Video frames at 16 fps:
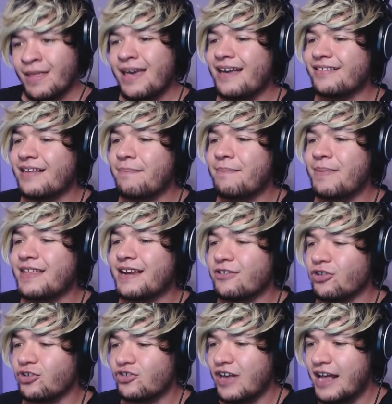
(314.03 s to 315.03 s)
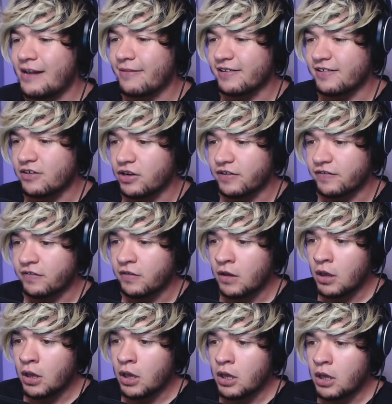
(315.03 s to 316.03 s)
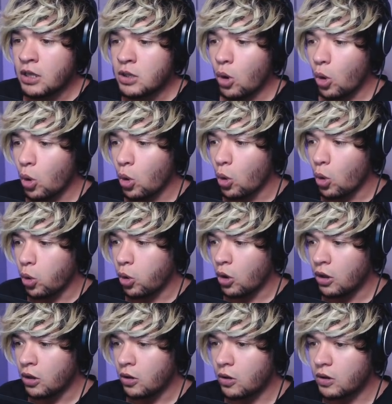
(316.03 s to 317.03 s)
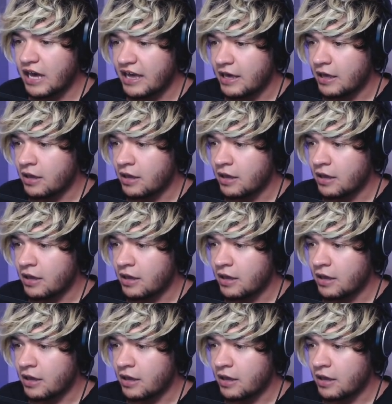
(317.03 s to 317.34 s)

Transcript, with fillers: Esta piedra nos salva, señores. Uh, ok.